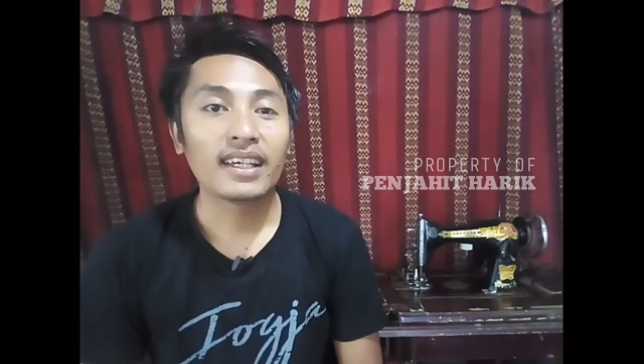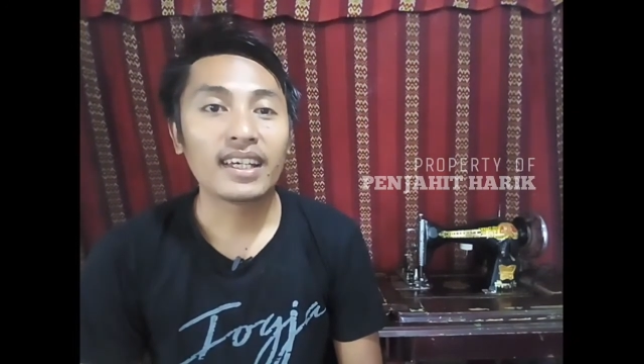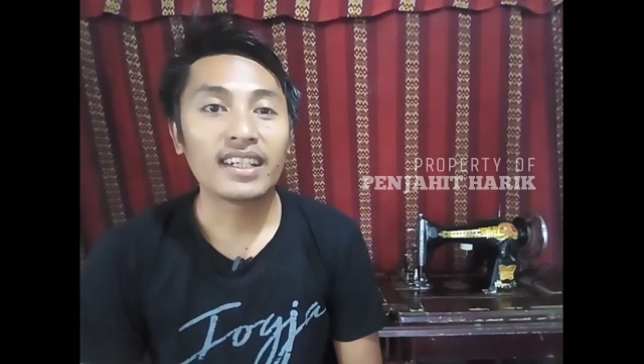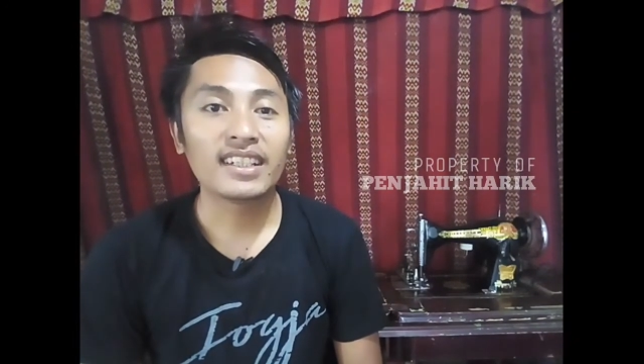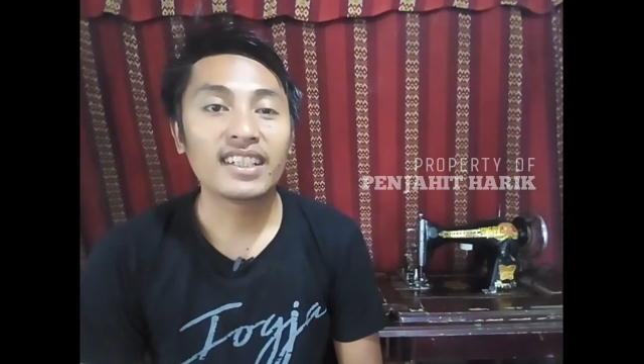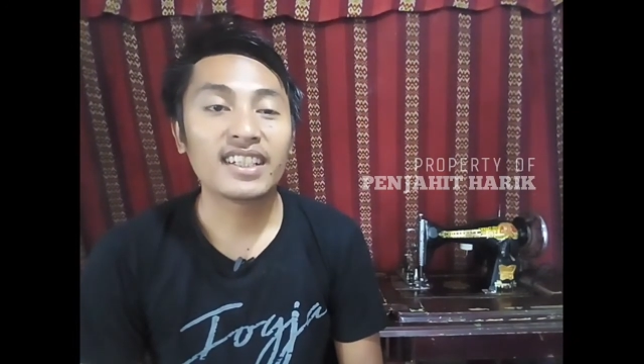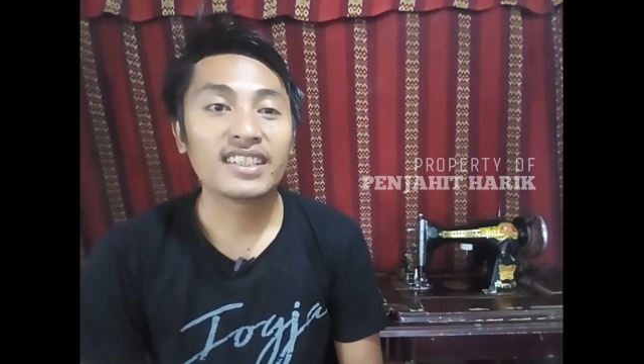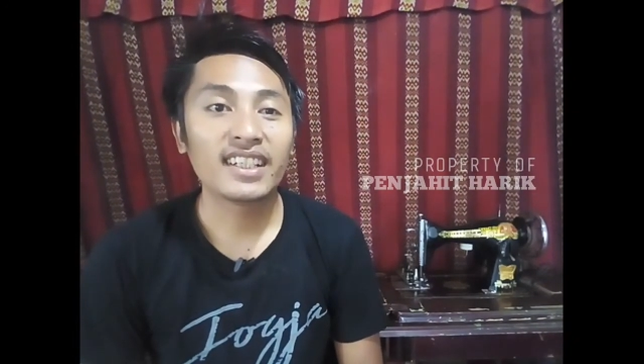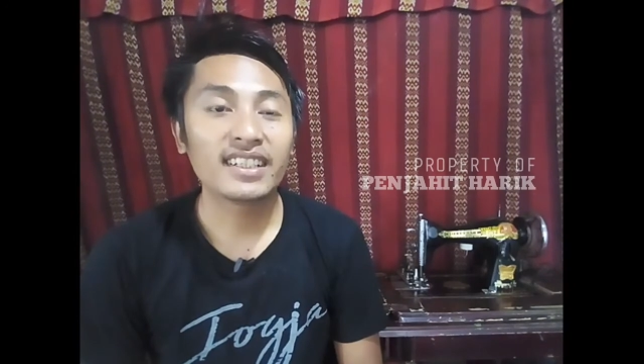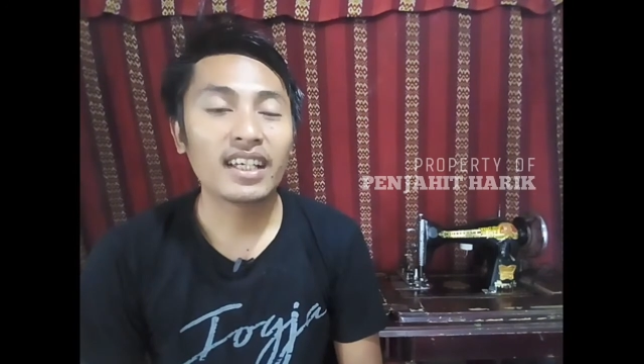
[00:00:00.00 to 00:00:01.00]
Karena
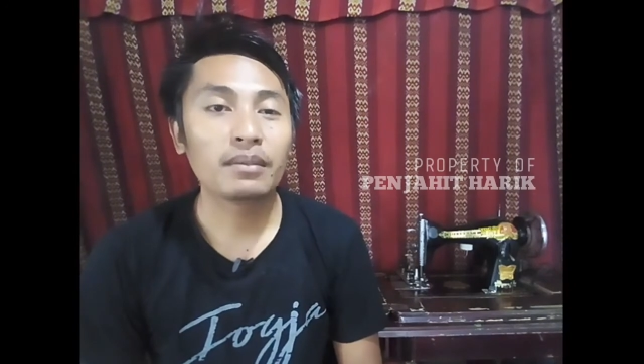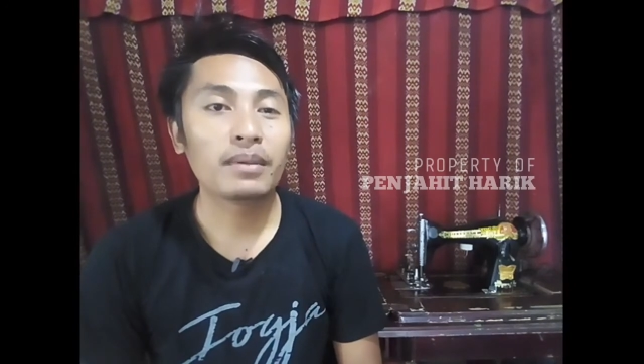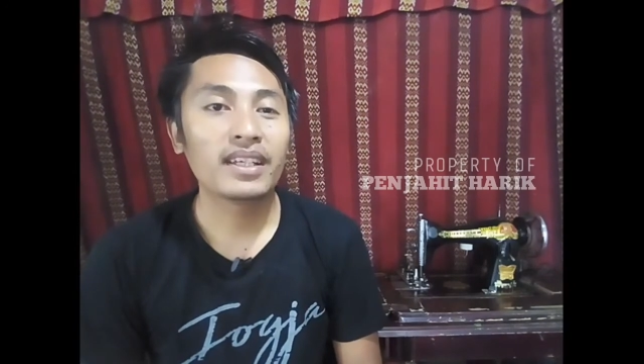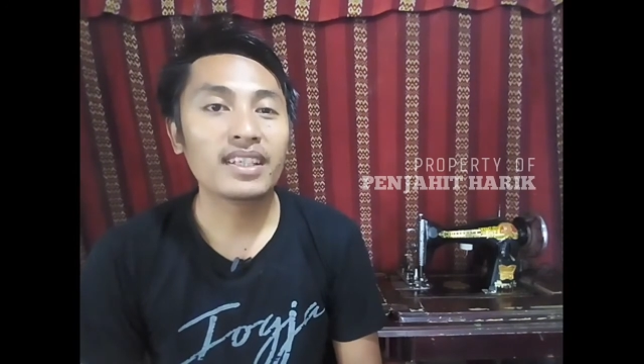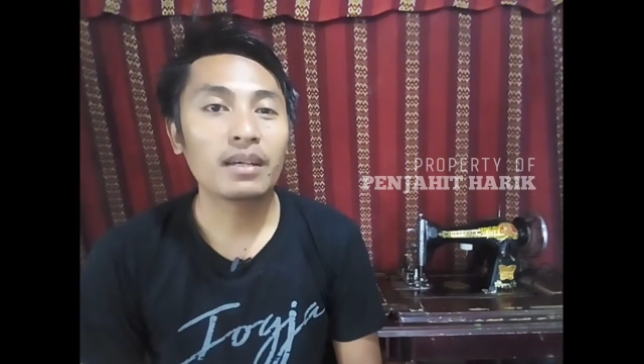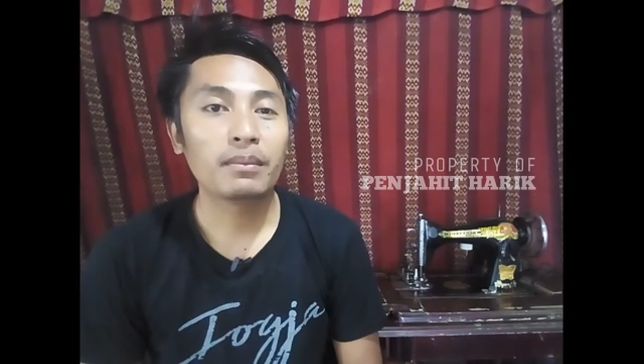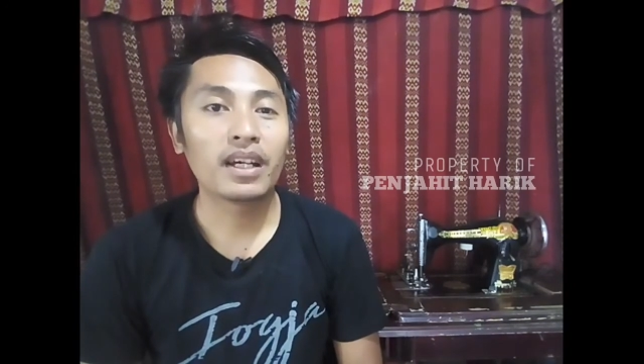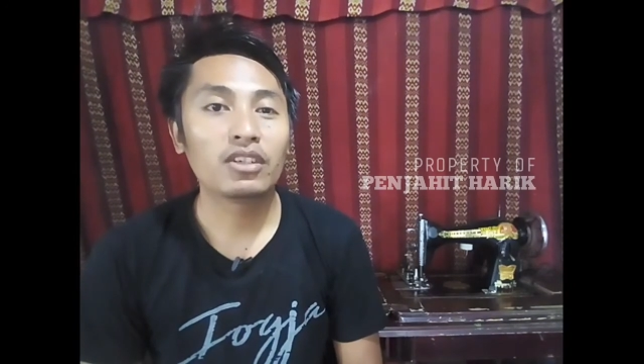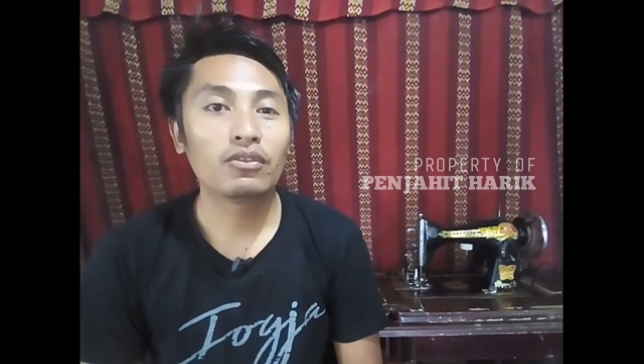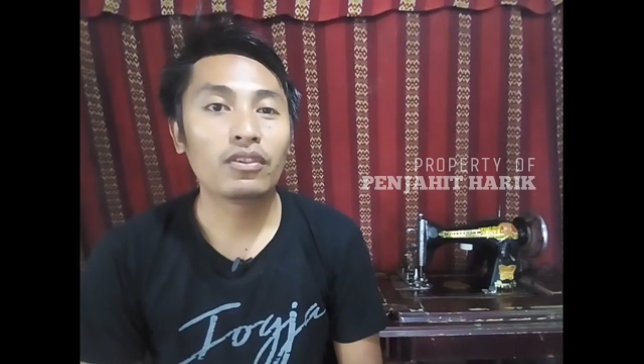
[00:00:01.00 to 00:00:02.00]
deterjen yang banyak
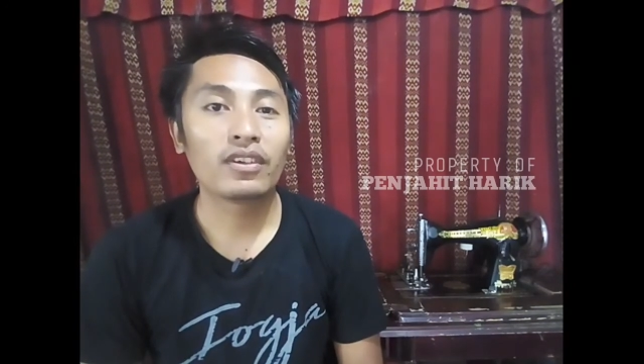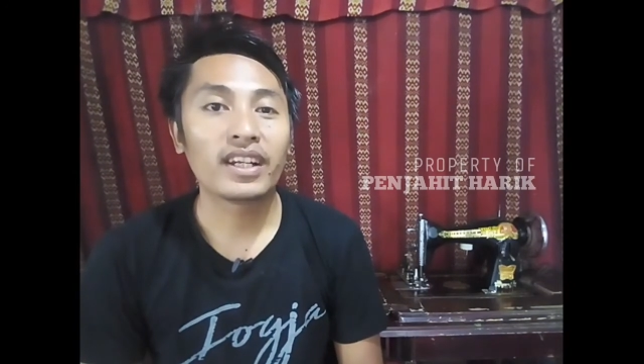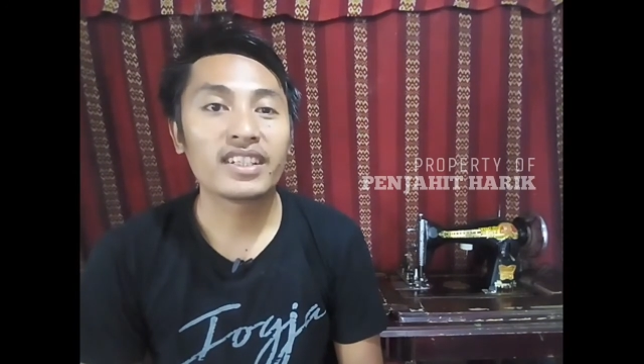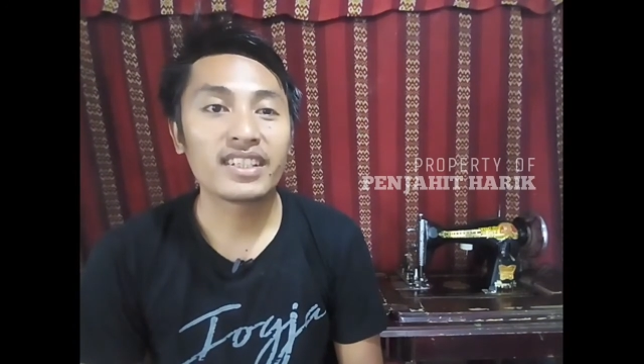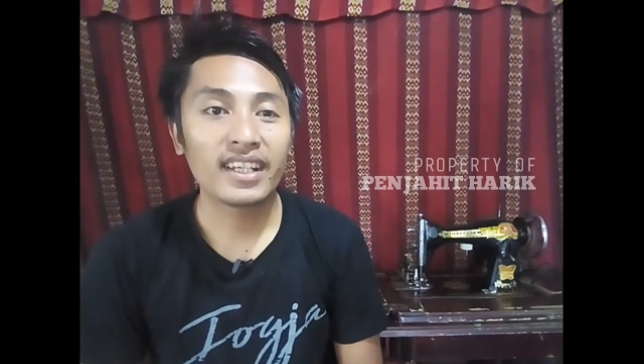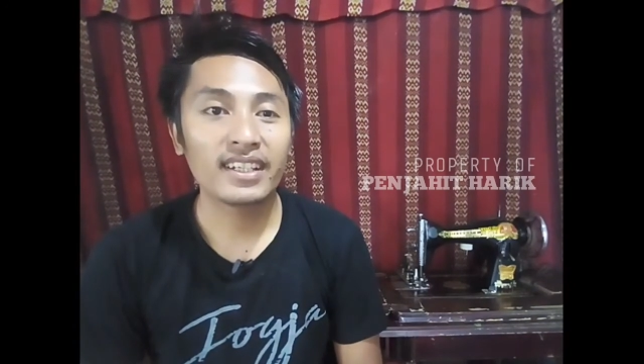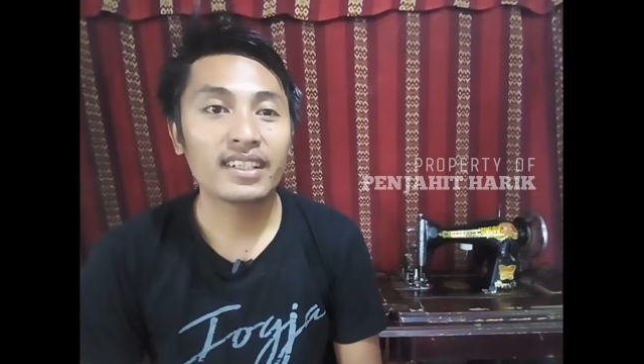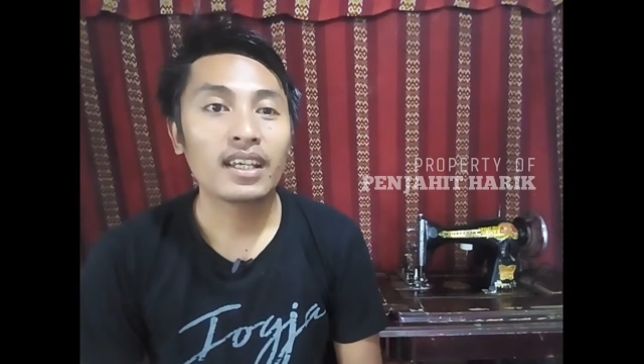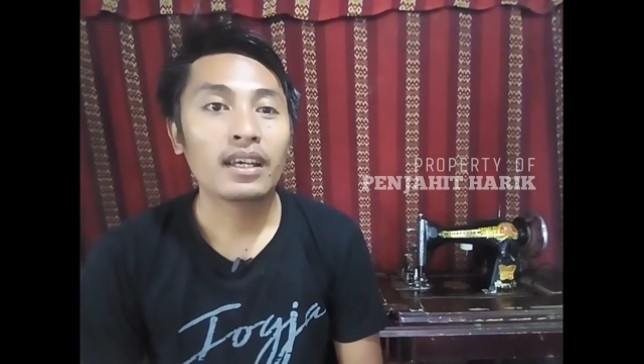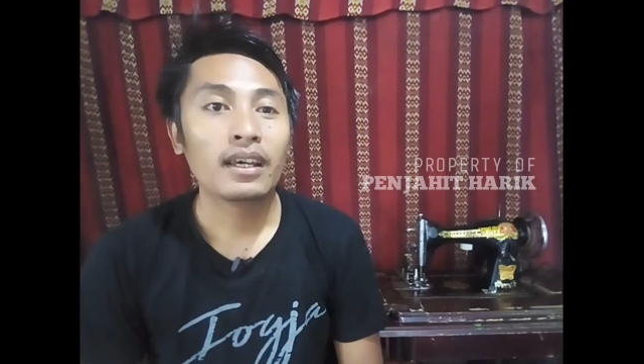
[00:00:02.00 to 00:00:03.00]
mengandung fluoresen,